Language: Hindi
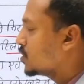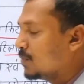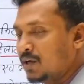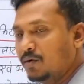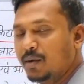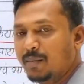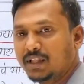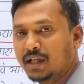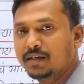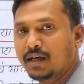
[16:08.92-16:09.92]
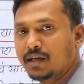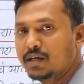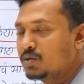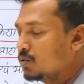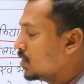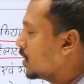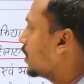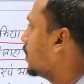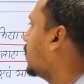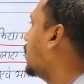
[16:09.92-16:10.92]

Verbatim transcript: में इन्होंने बता दिया कि इस योजना के लिए